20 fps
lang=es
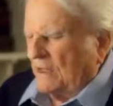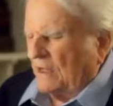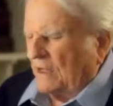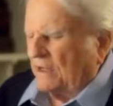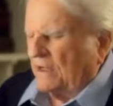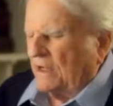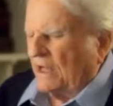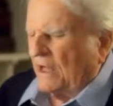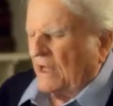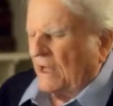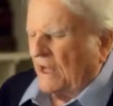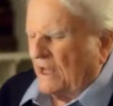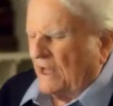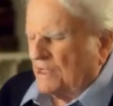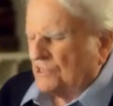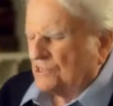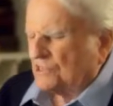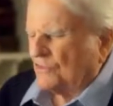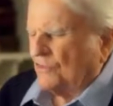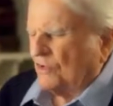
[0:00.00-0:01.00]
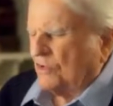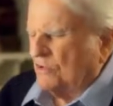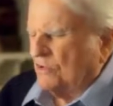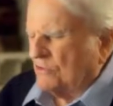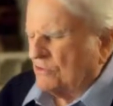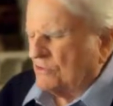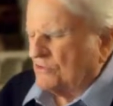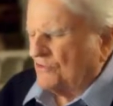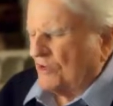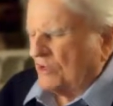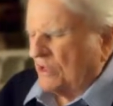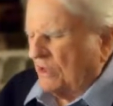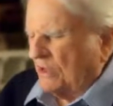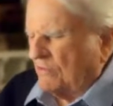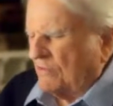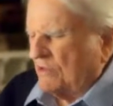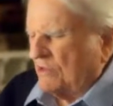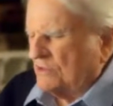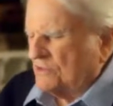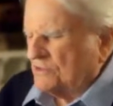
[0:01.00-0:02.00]
y te pido que me
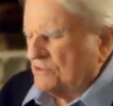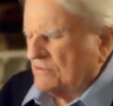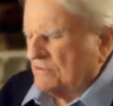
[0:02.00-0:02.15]
perdones.